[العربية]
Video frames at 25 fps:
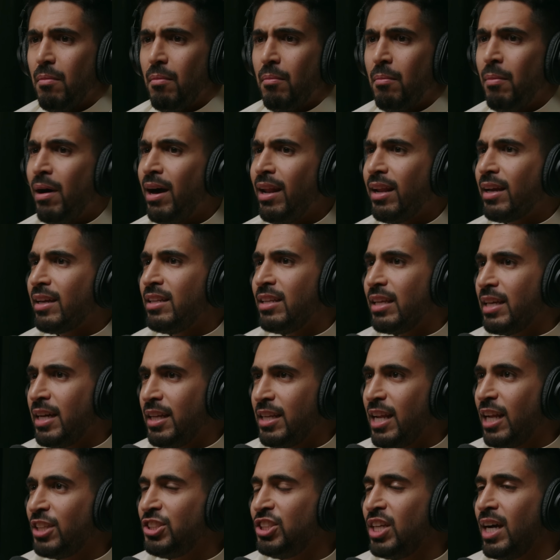مالك
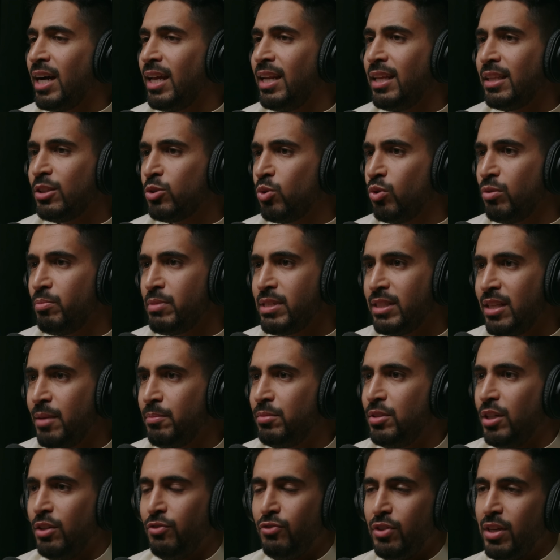يعني الاشياء اللي تكون
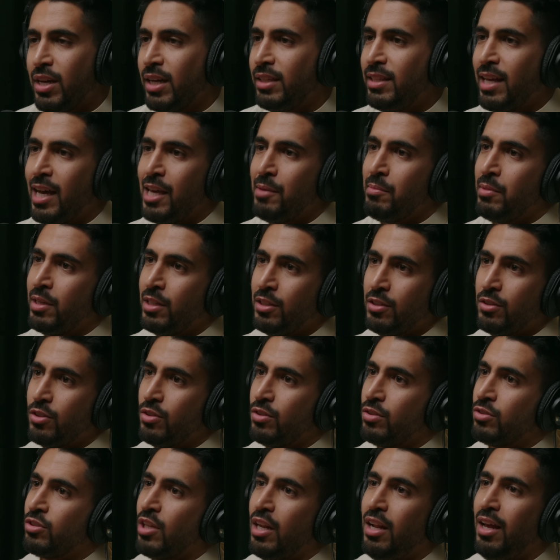مستمتع فيها دائما
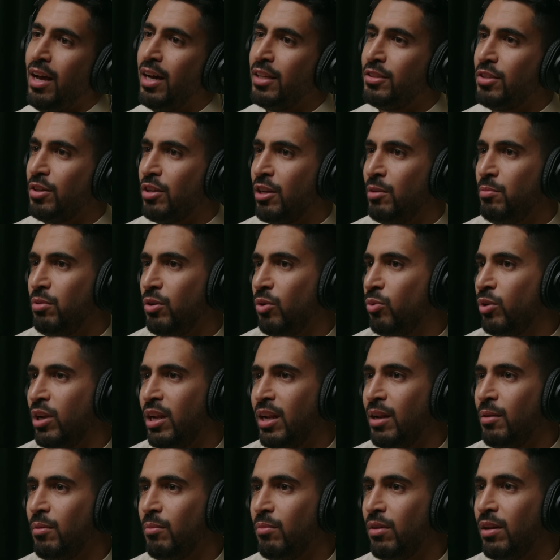طلعات الربع
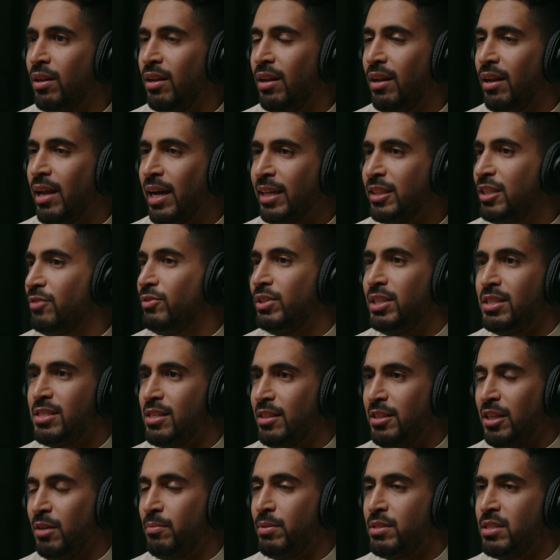والاكتيفيتيز
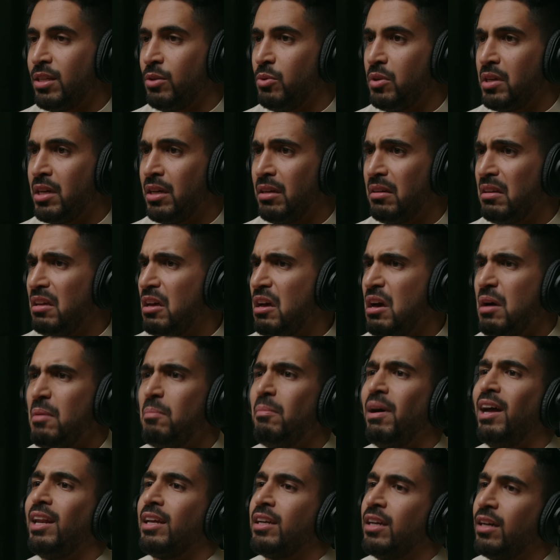اللي تحب تسويها
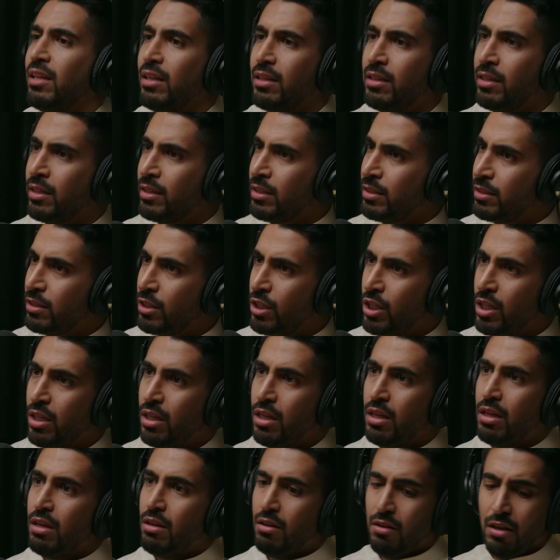مالك خلقها
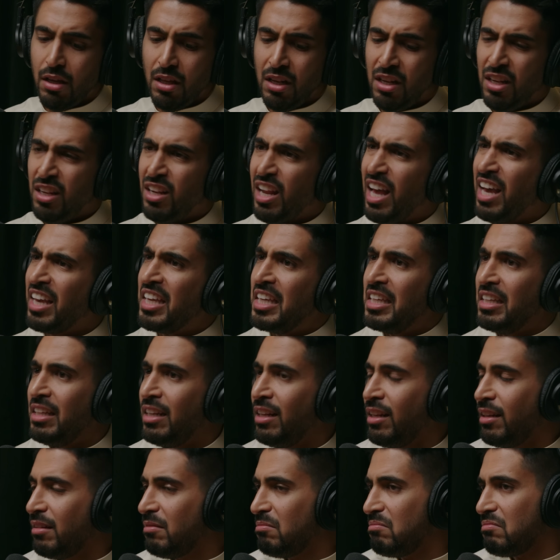
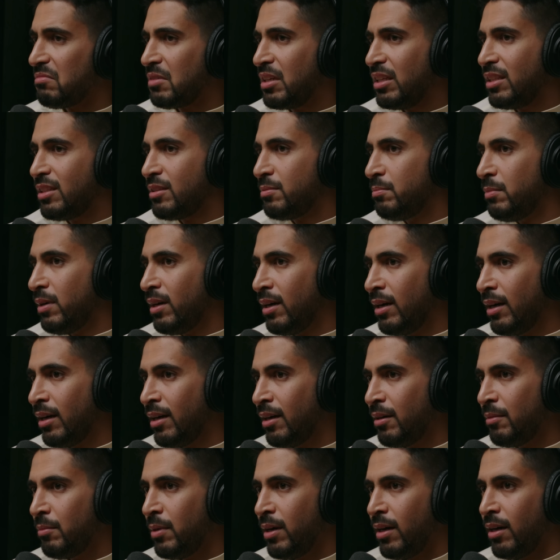الاكل كنت
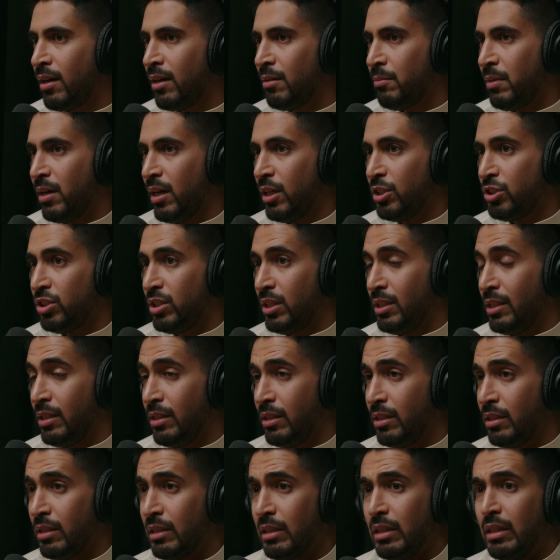ما ما ما
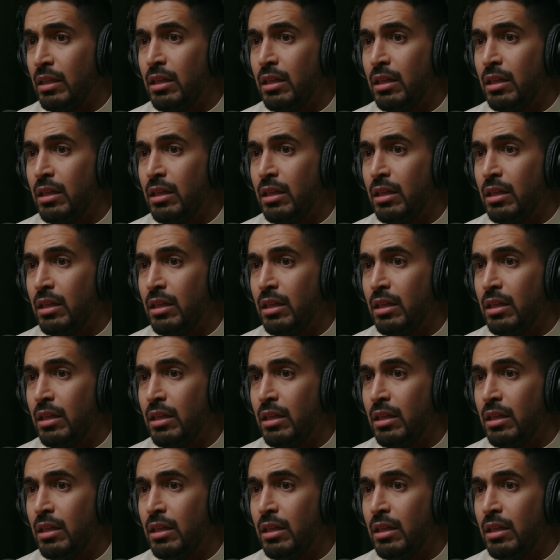اشتهي